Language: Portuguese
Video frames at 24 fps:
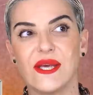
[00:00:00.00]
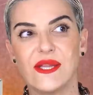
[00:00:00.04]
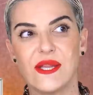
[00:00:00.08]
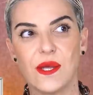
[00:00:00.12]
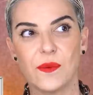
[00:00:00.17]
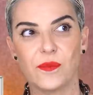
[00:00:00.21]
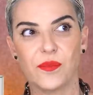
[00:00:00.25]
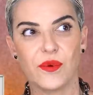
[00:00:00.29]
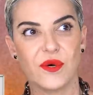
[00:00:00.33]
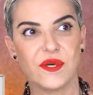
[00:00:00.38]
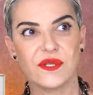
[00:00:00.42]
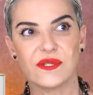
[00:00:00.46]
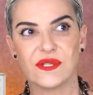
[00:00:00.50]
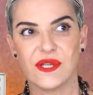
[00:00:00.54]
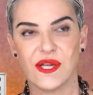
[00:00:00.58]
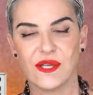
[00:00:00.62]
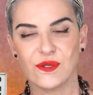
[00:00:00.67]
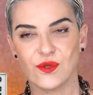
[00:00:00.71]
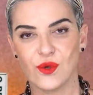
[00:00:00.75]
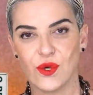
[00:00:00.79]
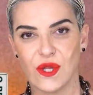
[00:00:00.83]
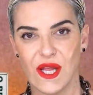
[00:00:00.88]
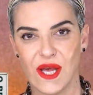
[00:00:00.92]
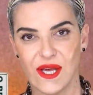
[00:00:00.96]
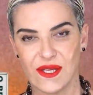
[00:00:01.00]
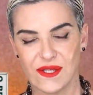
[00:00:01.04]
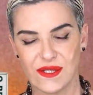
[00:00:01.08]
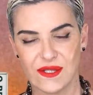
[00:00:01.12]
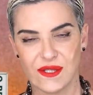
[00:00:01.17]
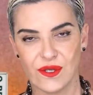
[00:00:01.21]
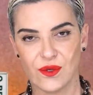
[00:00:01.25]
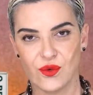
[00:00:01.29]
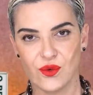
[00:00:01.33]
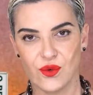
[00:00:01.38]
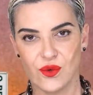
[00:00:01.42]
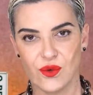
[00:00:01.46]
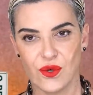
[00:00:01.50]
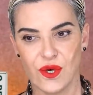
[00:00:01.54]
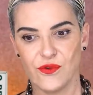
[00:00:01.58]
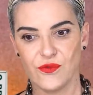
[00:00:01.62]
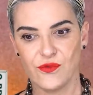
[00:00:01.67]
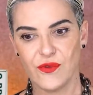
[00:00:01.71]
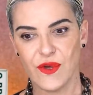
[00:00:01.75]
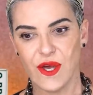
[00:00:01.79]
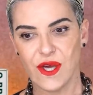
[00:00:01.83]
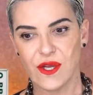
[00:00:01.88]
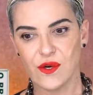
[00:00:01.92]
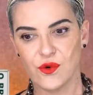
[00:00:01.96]
e depois lá do clássico
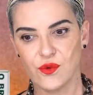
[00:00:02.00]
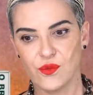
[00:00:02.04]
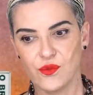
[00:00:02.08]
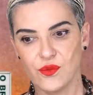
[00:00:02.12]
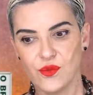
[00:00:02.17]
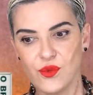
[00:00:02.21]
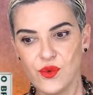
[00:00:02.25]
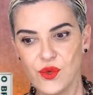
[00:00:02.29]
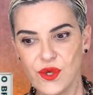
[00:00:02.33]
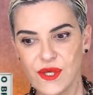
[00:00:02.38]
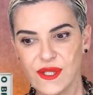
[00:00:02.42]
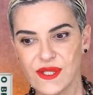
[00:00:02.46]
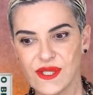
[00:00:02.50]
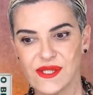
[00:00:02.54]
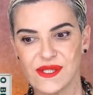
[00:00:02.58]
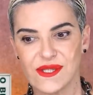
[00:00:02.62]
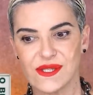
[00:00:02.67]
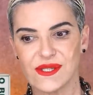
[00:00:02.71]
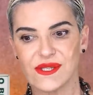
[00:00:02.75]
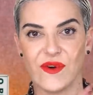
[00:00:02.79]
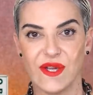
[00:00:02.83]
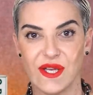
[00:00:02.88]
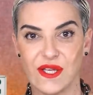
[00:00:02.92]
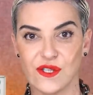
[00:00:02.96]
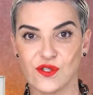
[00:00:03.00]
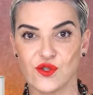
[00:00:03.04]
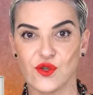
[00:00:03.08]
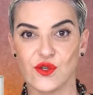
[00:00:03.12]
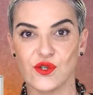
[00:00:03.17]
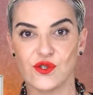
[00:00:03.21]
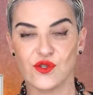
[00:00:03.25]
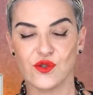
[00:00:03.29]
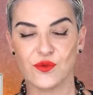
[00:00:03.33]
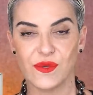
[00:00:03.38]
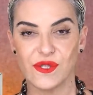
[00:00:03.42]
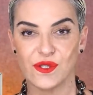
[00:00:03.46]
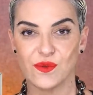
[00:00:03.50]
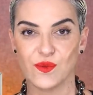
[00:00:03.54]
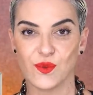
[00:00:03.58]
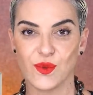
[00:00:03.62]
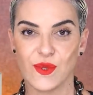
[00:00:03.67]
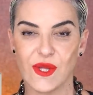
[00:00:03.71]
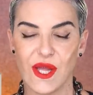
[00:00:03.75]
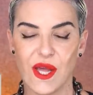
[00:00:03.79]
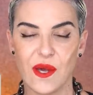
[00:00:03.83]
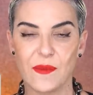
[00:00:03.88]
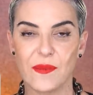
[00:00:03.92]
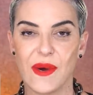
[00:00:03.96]
vieram muitas variações do mesmo
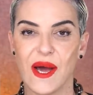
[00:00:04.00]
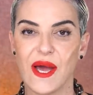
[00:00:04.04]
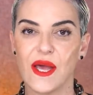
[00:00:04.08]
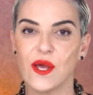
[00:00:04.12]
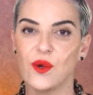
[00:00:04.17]
tema,